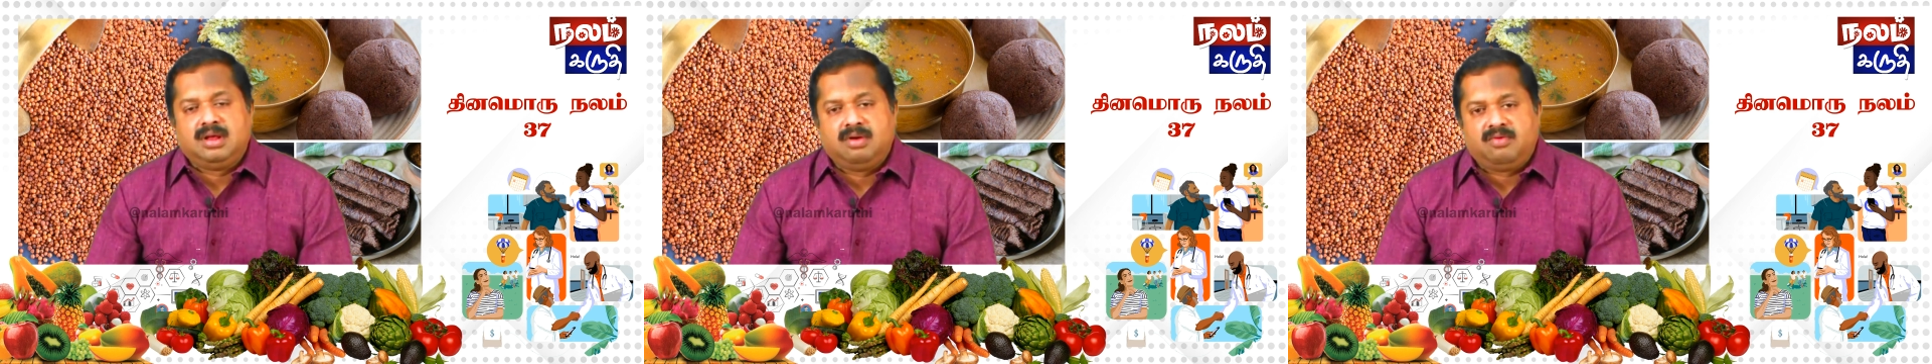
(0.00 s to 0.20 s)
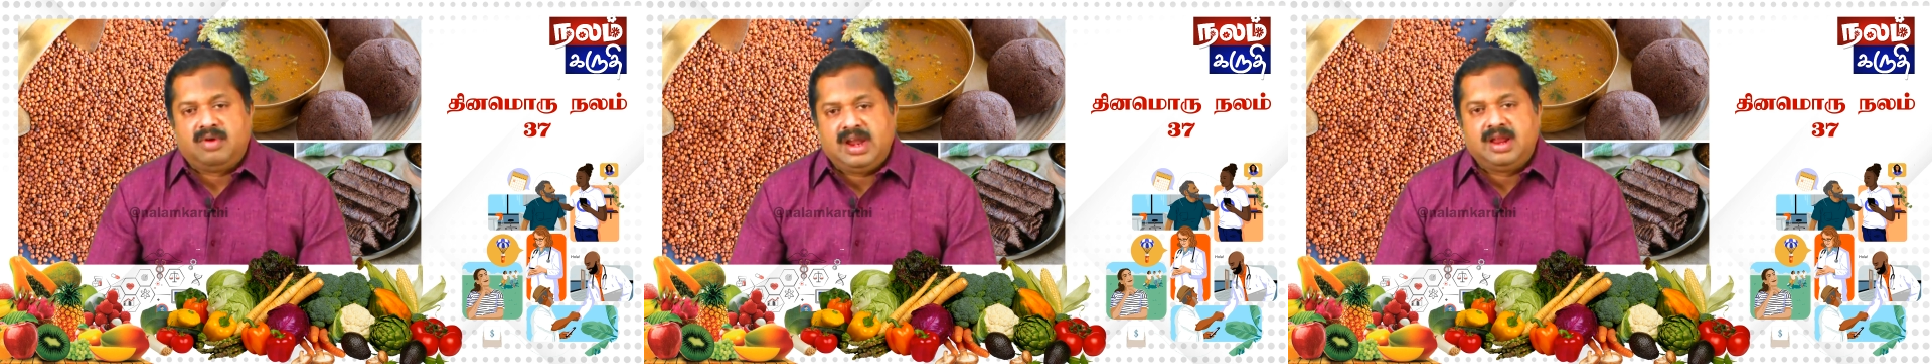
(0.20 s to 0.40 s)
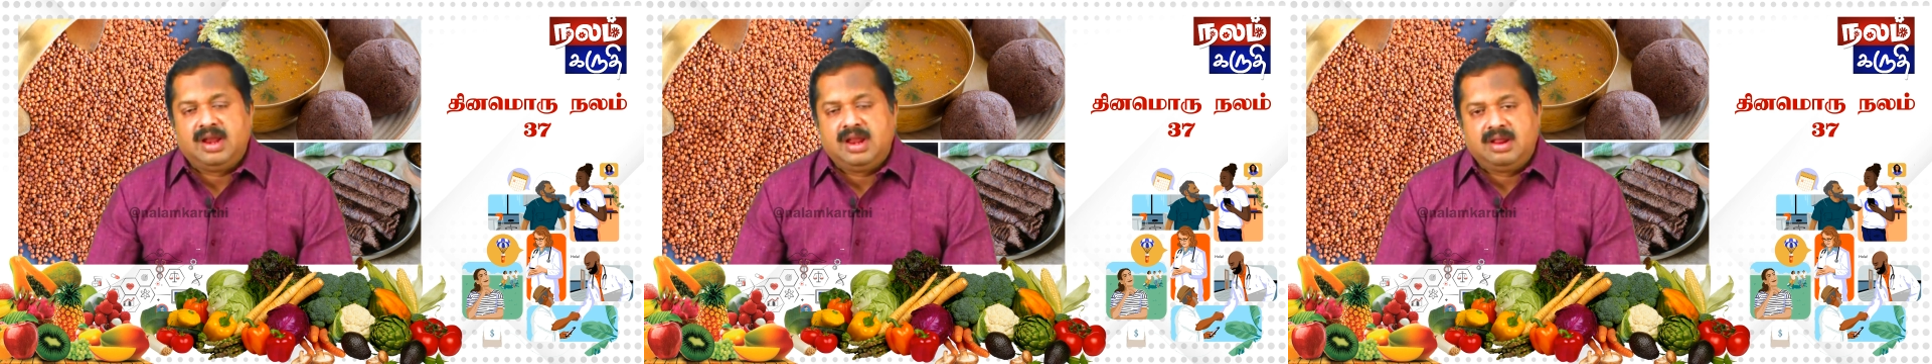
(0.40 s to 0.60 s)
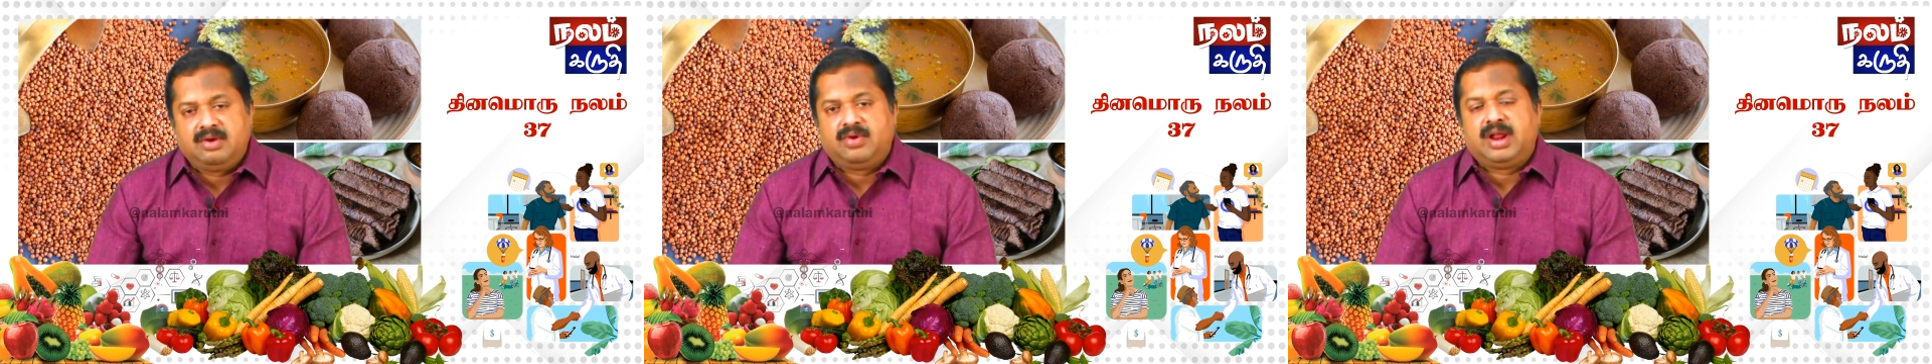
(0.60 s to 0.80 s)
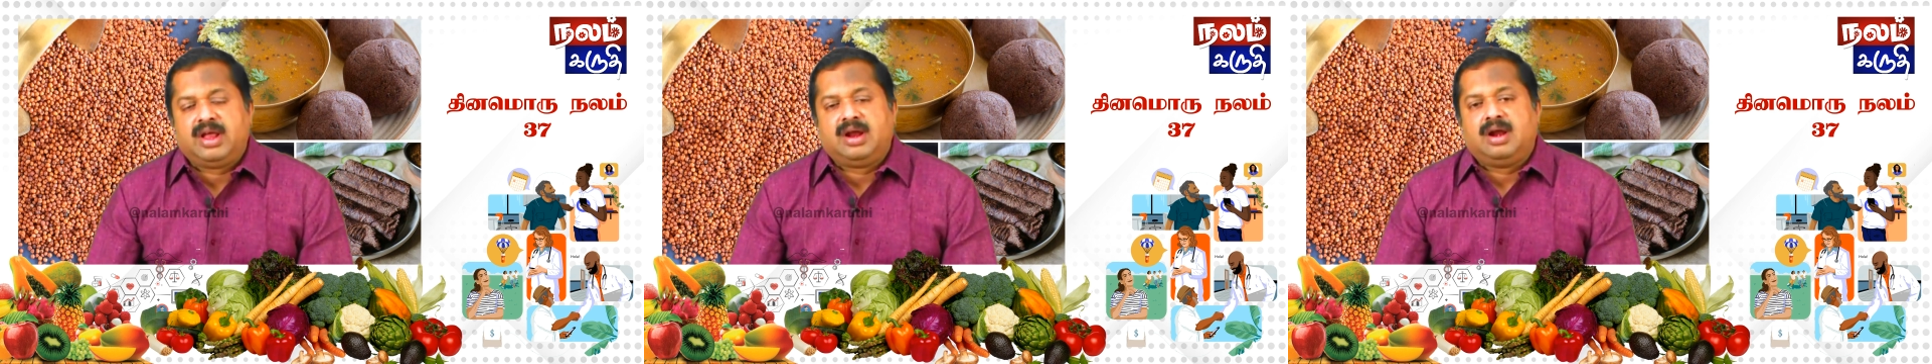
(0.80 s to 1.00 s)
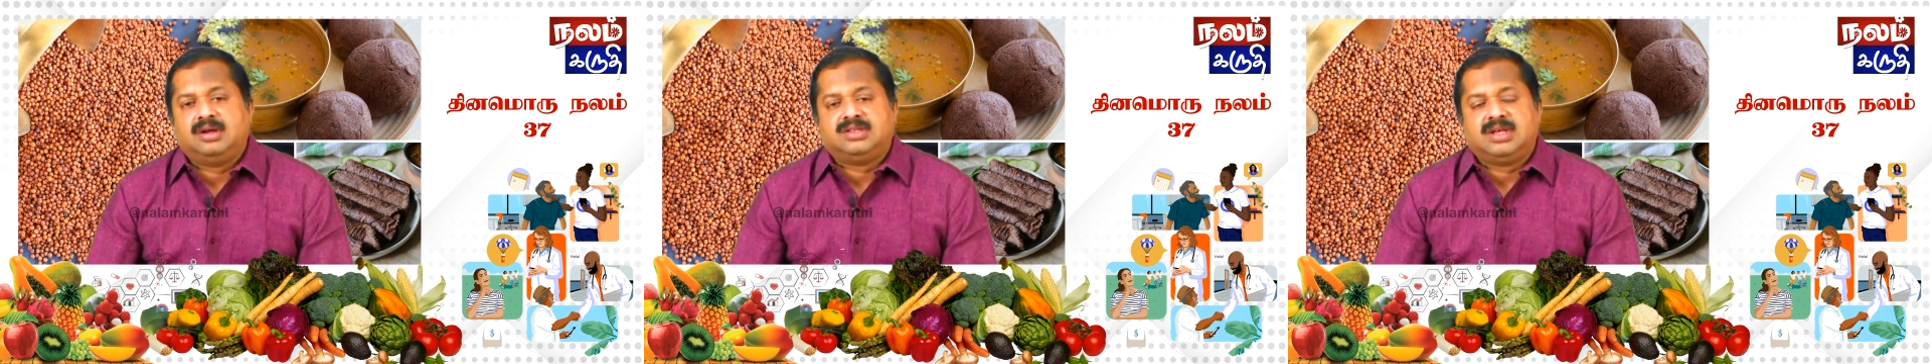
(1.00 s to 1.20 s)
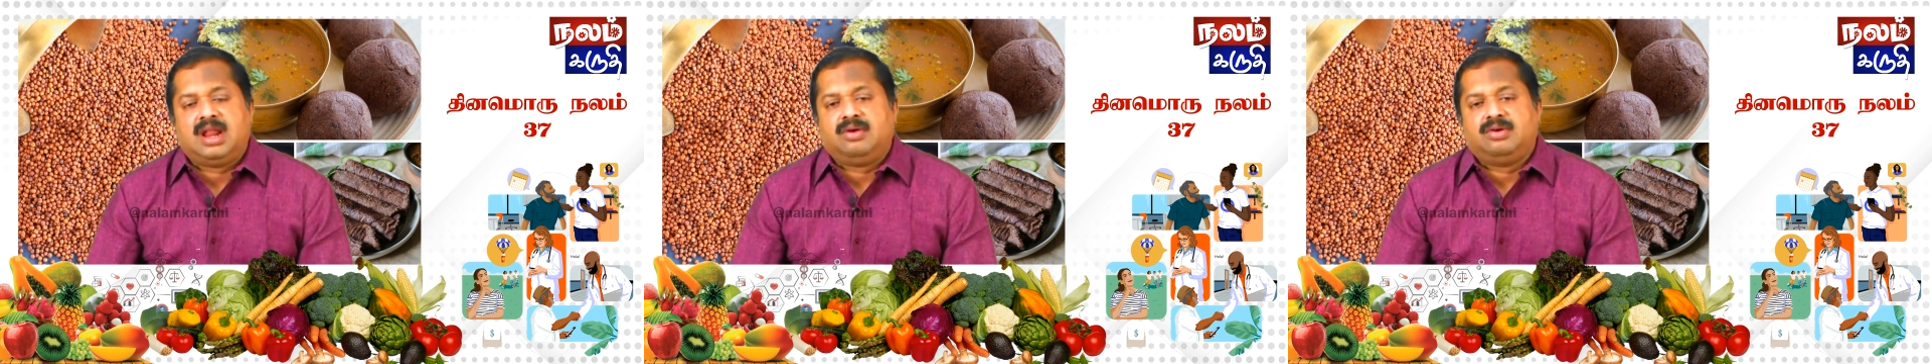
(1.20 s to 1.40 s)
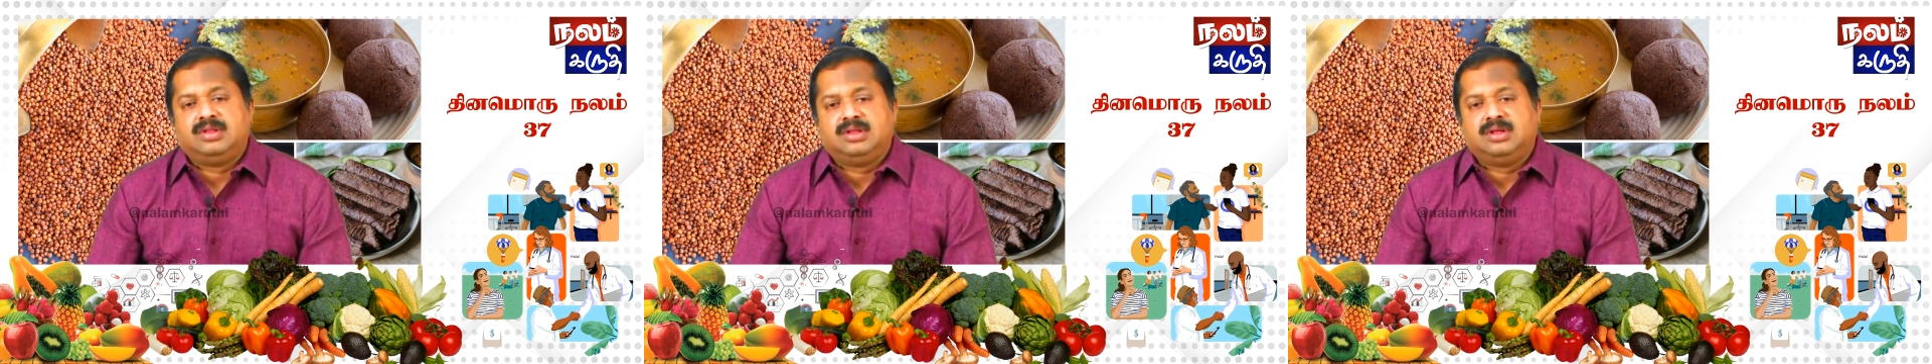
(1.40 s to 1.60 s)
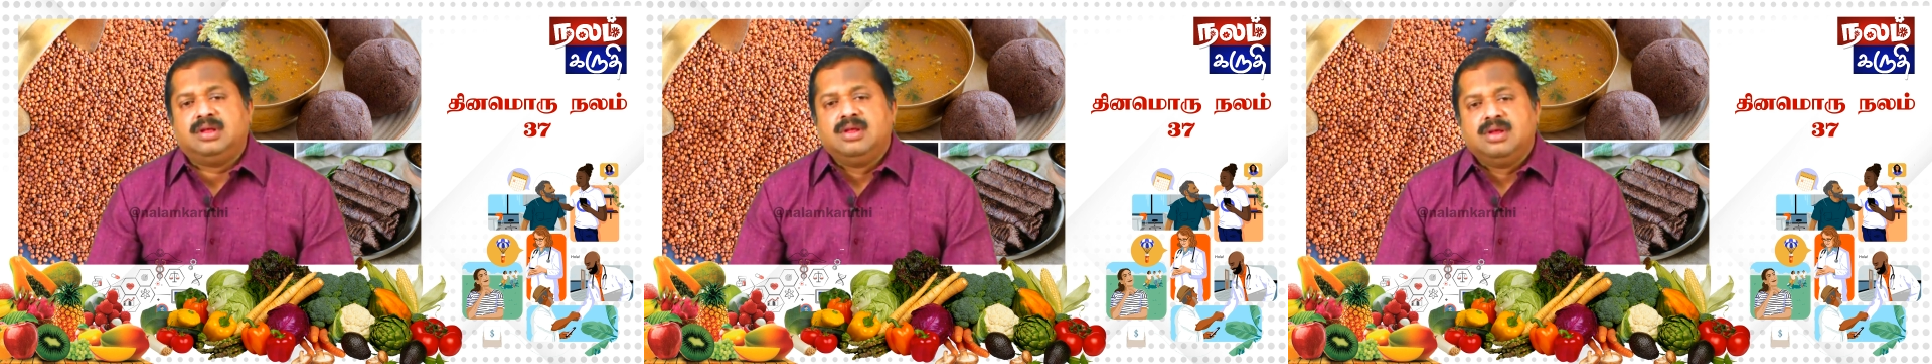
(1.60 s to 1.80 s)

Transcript: வணிக நிறுவனங்கள் சில வந்து